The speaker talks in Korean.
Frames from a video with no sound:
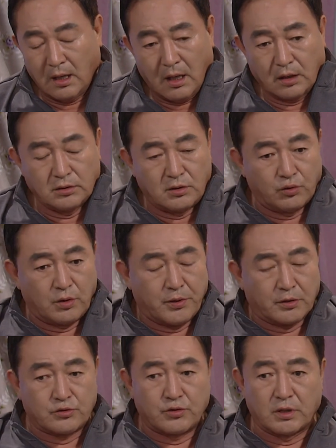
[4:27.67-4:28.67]
아니 근데 우리
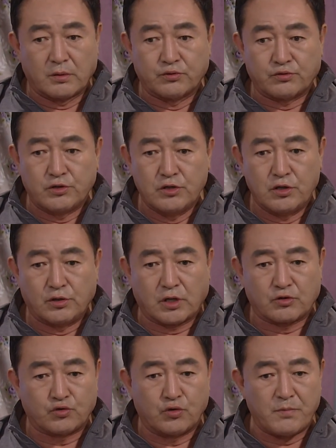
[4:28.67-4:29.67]
병숙이가 무슨 일로 이렇게
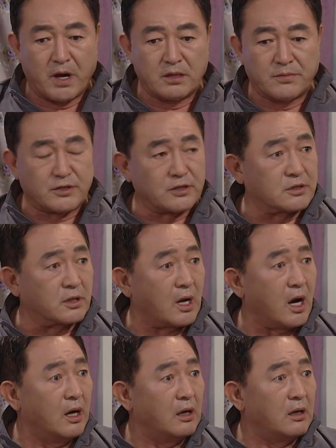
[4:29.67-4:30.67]
술을 많이 마셨을까?